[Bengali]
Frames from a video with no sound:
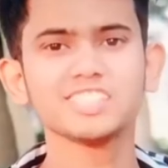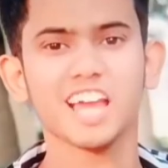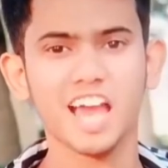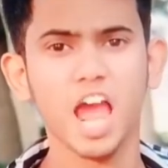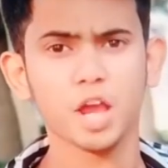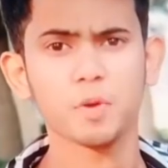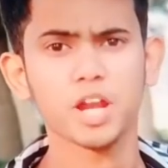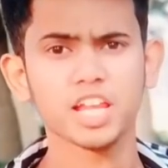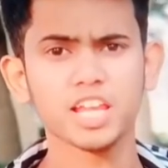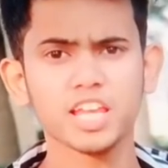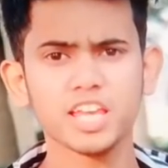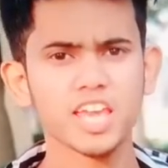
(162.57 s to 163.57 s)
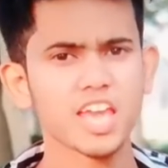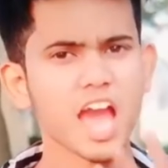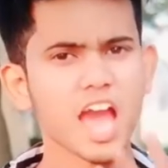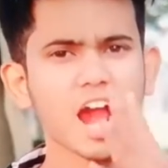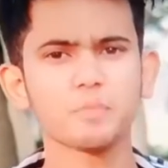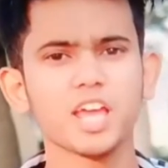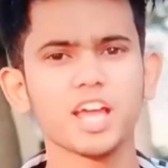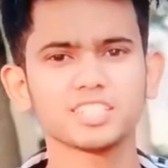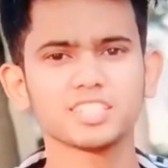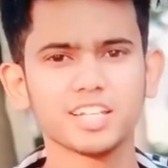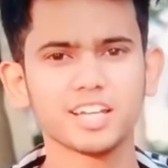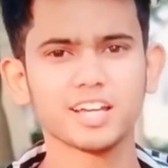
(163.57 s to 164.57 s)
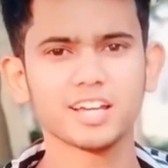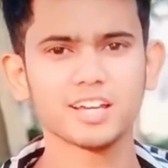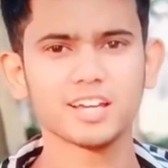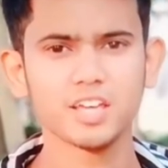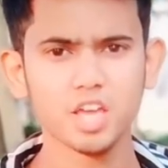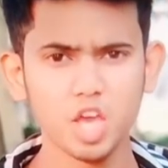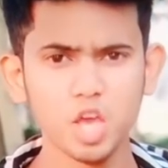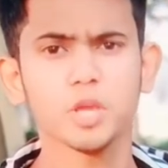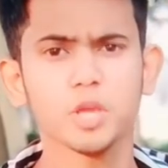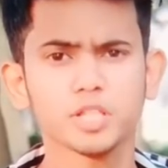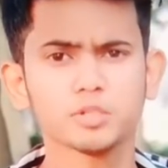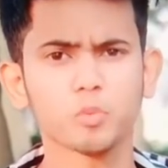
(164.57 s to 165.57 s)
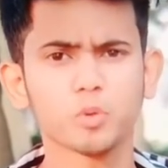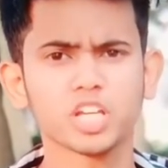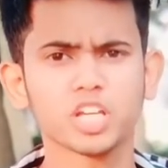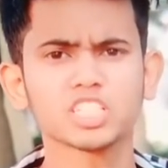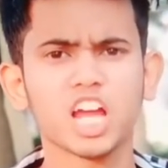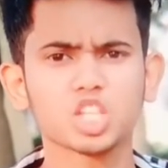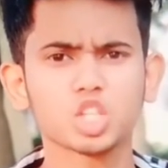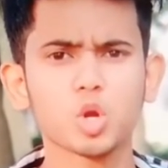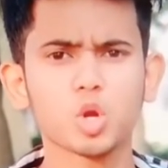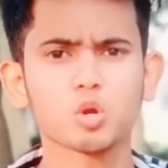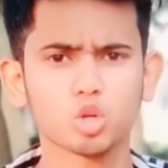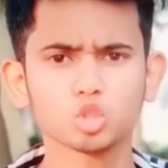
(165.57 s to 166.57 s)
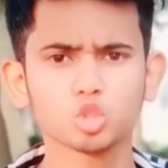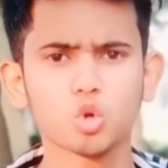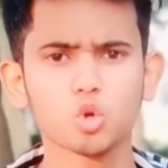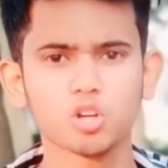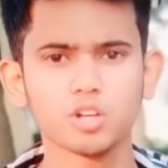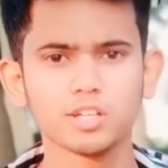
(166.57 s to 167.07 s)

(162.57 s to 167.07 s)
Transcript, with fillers: যা একবার গেলে আর ফিরে আসে না পৃথিবীর সব থেকে স্বার্থপর হলো সুখ